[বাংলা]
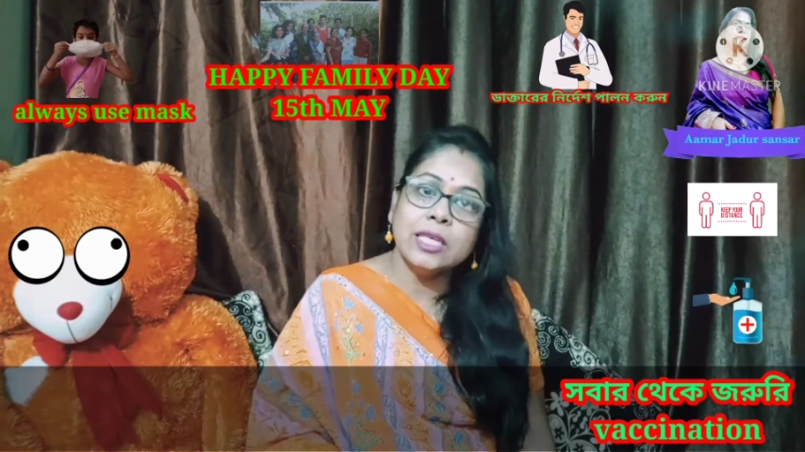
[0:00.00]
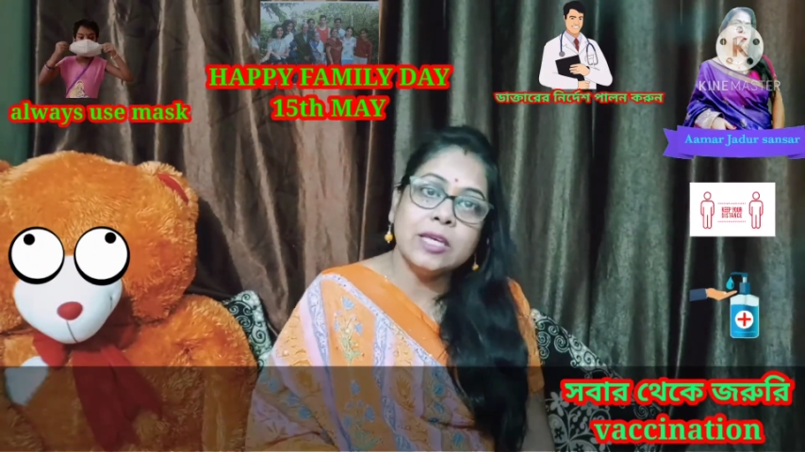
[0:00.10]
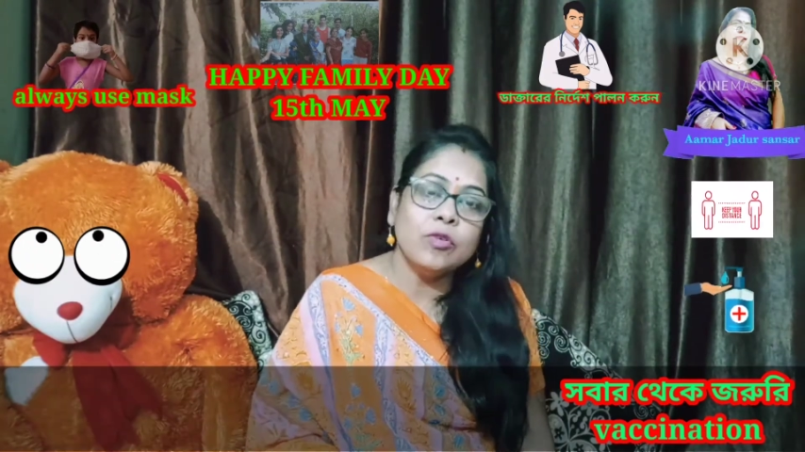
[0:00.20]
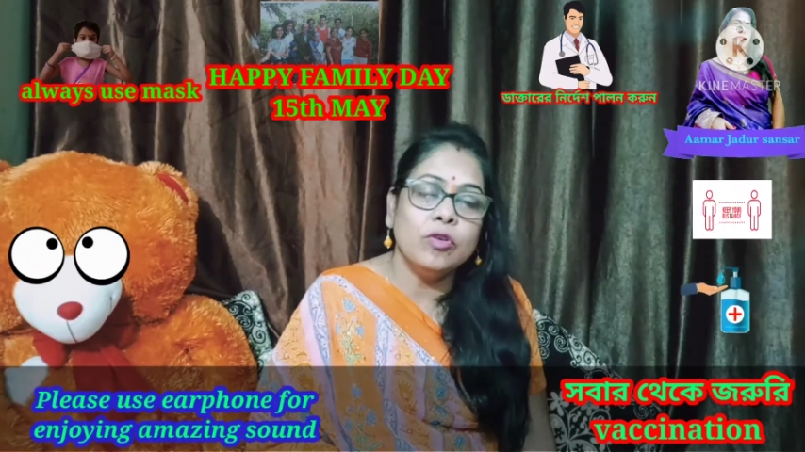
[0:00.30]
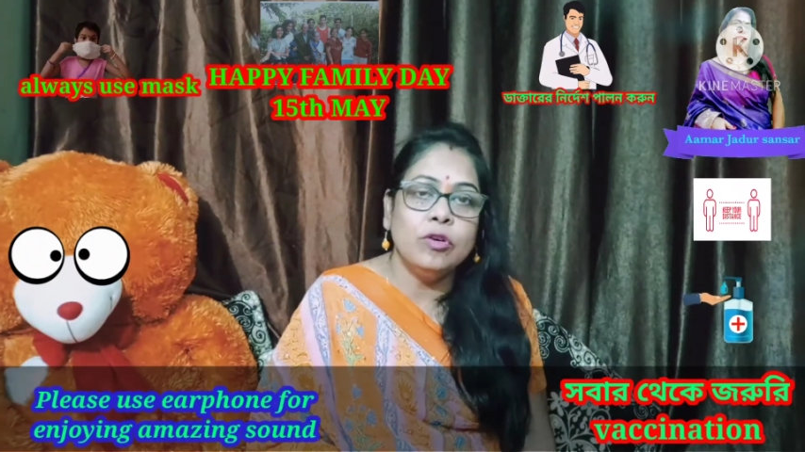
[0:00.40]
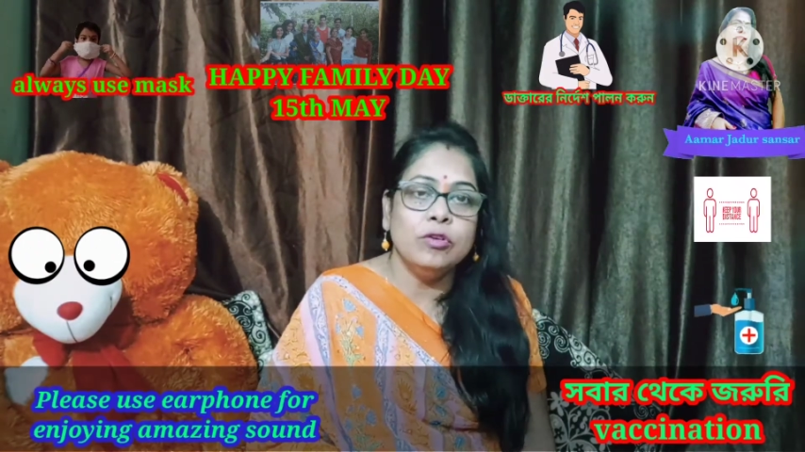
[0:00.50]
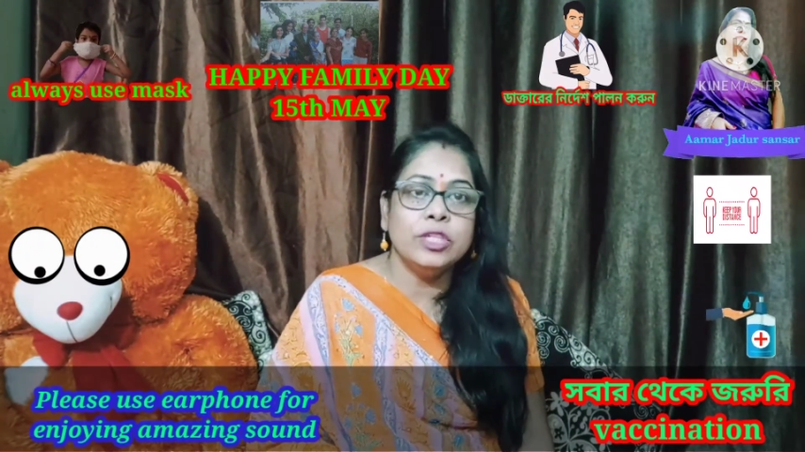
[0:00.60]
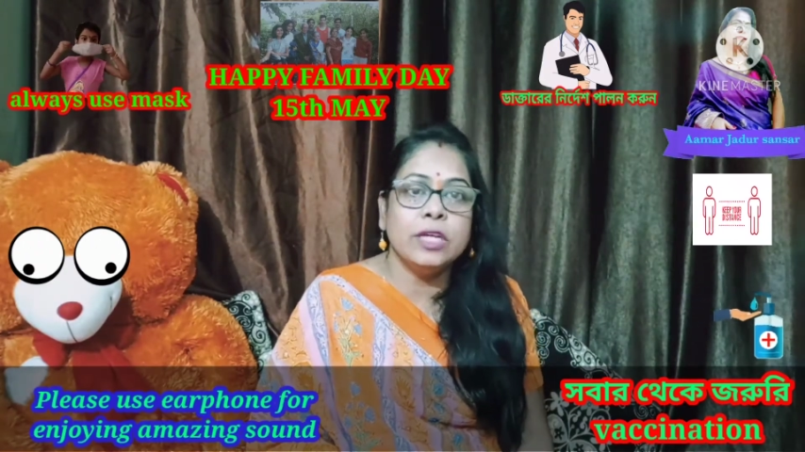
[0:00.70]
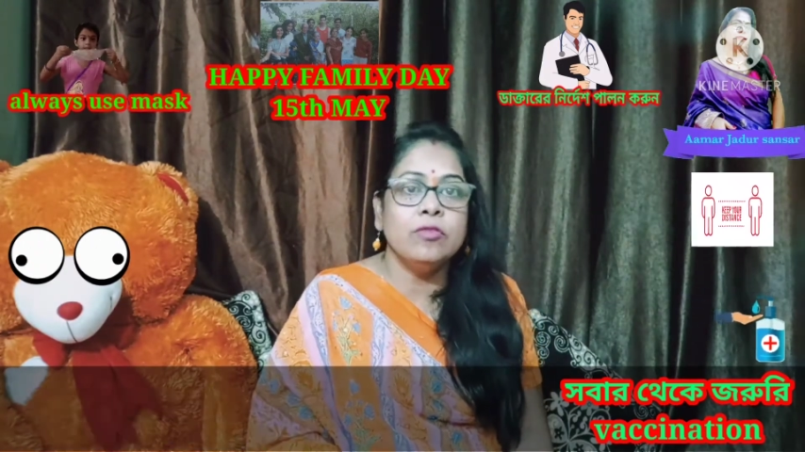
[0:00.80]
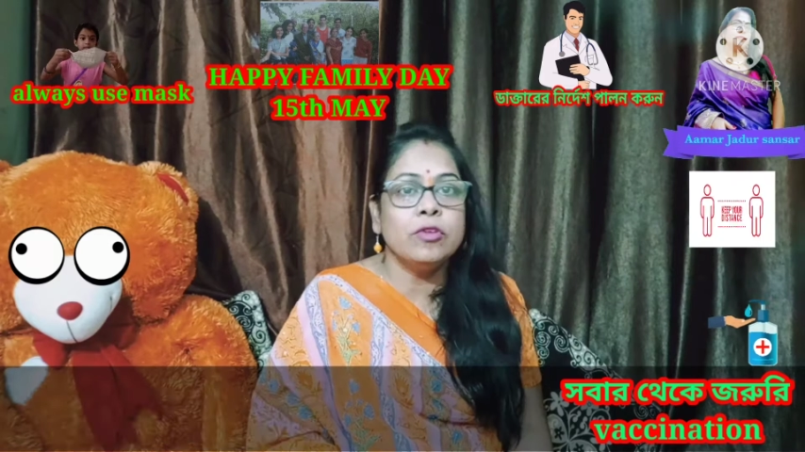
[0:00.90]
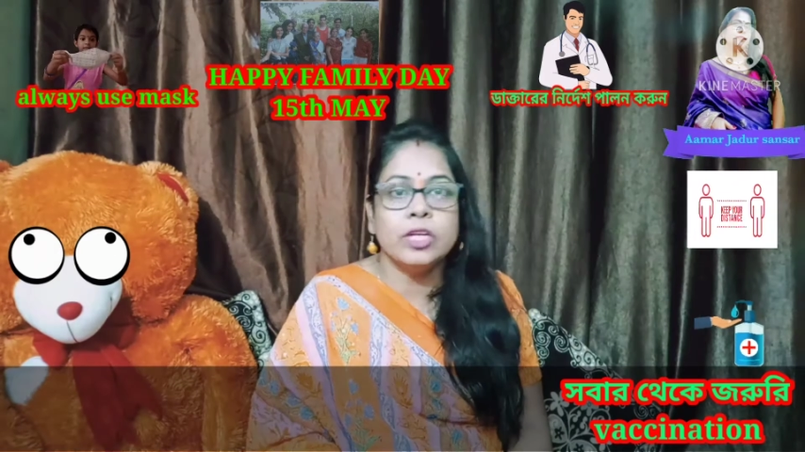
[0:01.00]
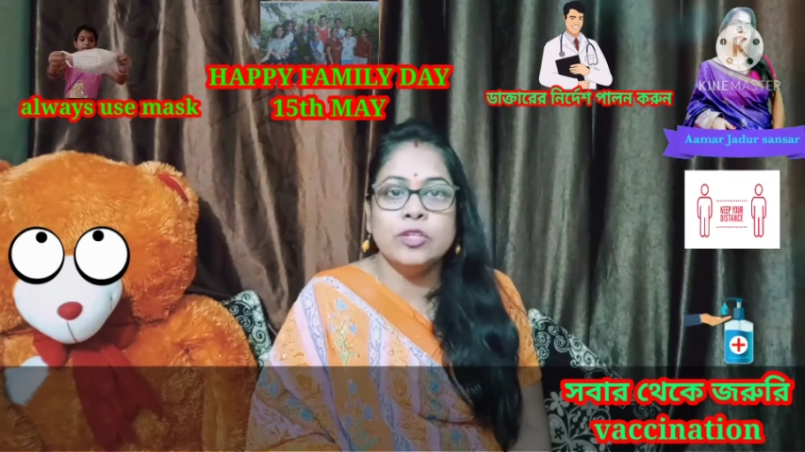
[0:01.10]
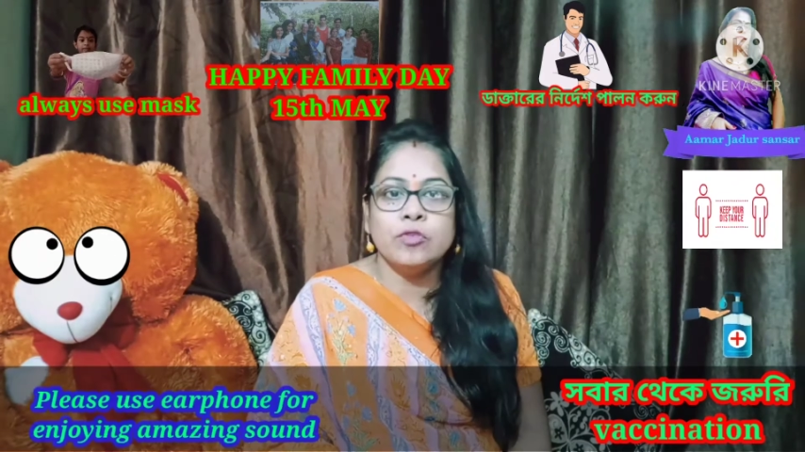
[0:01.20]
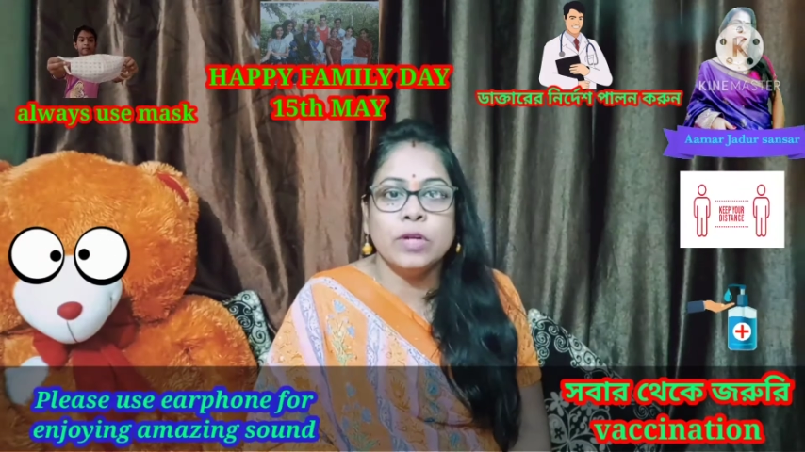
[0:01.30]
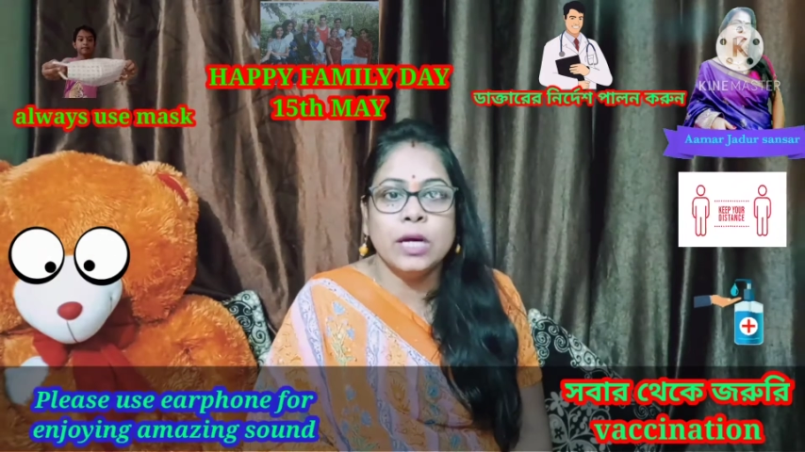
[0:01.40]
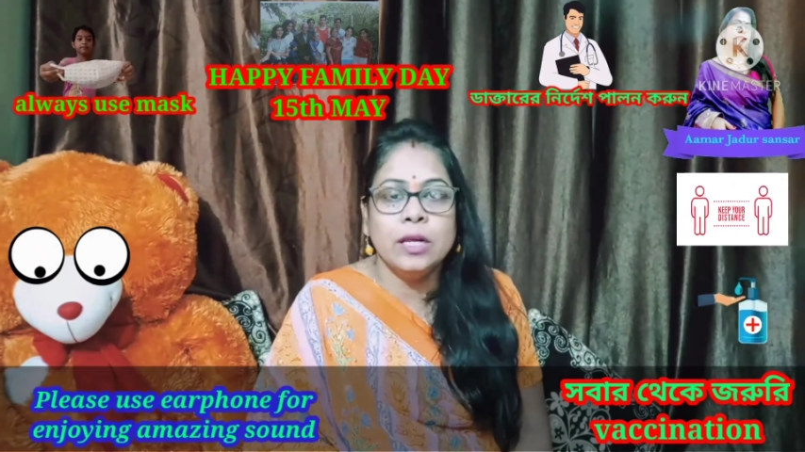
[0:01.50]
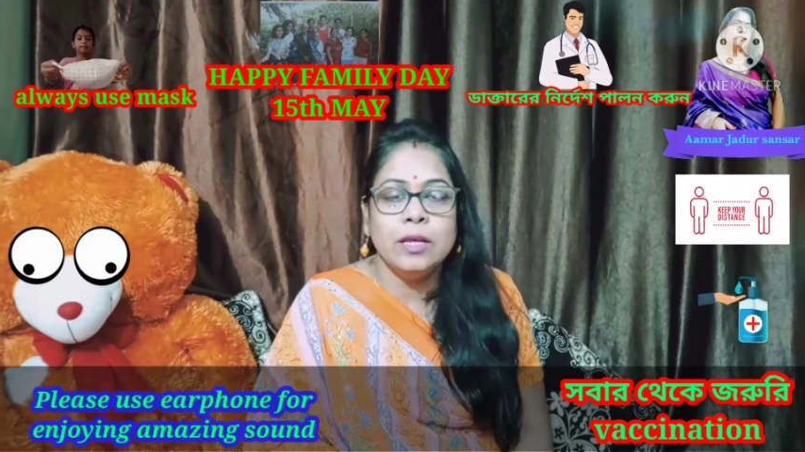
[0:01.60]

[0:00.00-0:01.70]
কি করলো সেগুলোকে শোনা